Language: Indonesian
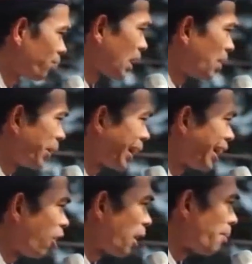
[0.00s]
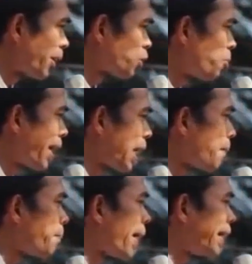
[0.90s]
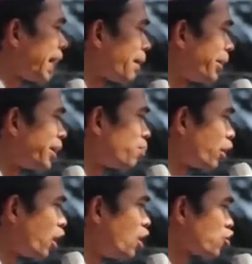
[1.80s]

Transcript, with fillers: Tapi karena orang batu bara payah menyebut